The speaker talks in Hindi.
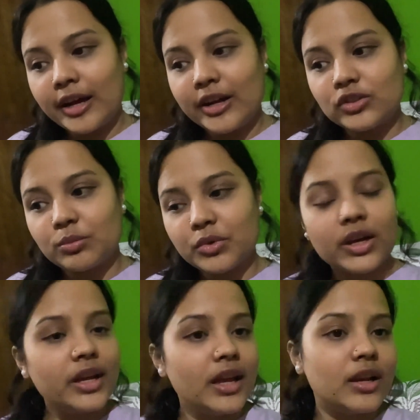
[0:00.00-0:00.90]
आज हम
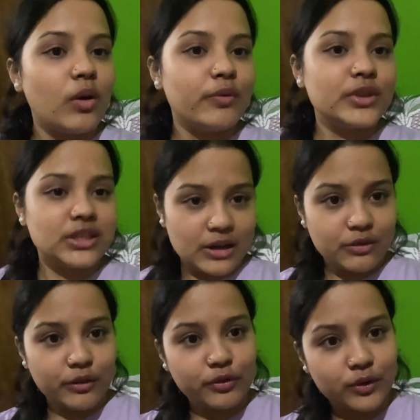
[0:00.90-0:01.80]
गए एंड ऑब्वियसली
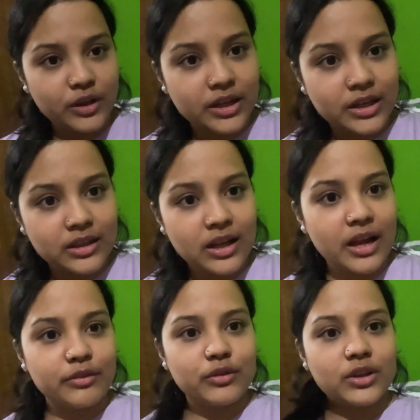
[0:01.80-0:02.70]
एंड्रॉयड फ़ोन ही खरीदा
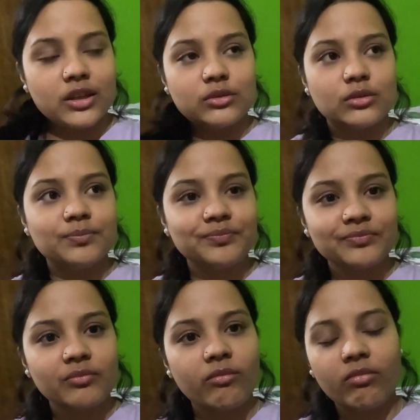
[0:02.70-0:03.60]
हाई का तो
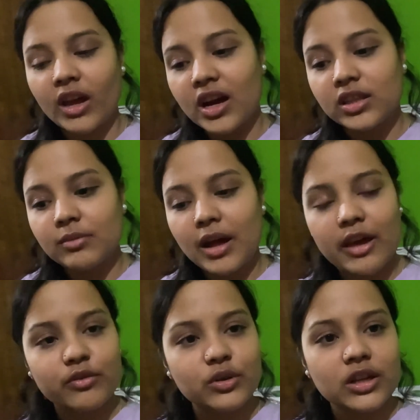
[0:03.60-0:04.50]
ख़त्म
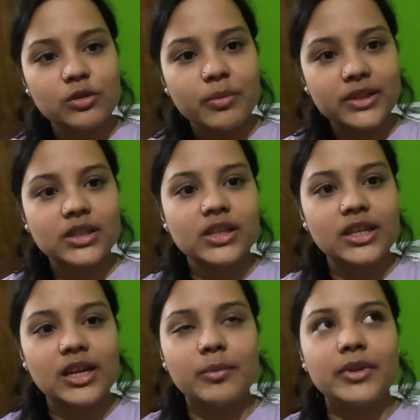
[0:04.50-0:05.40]
आईफोन का तो बजट ही
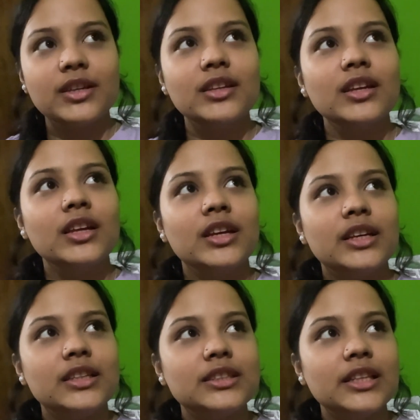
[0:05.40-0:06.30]
नहीं है अभी
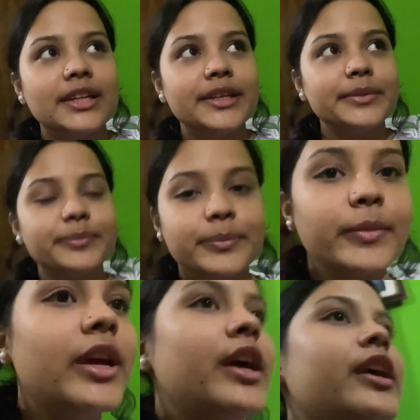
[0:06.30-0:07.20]
इसीलिए
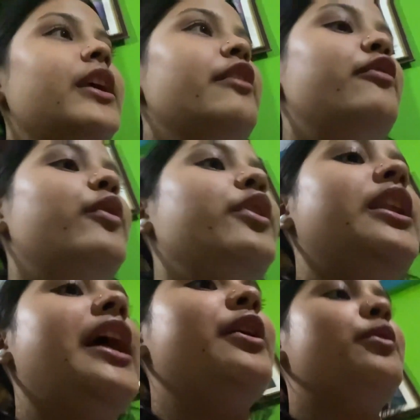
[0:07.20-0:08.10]
ये फ़ोन
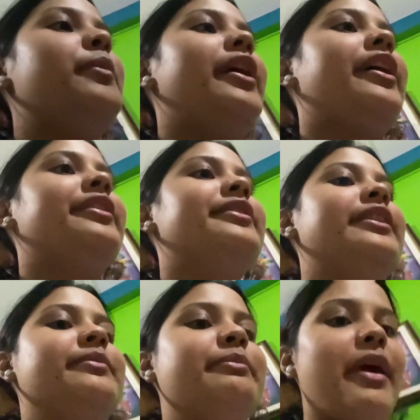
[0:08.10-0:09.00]
लाई हूँ मैं
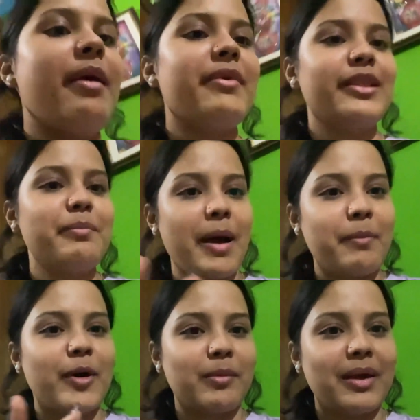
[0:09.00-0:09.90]
मैं मतलब
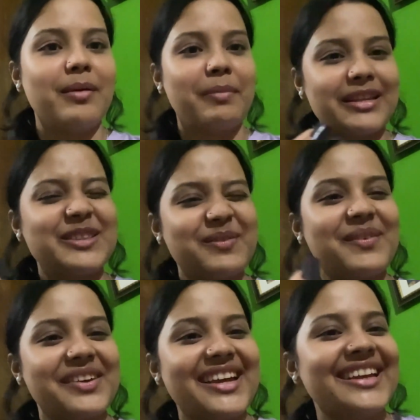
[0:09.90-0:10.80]
पापा और मैं पैसे तो
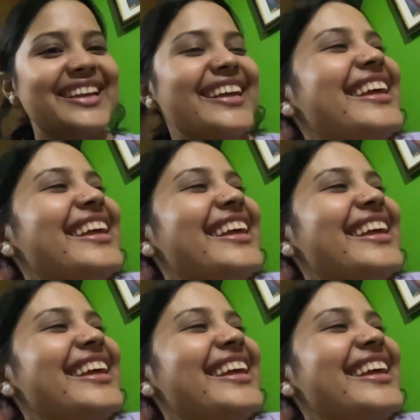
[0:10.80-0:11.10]
पापा के ही है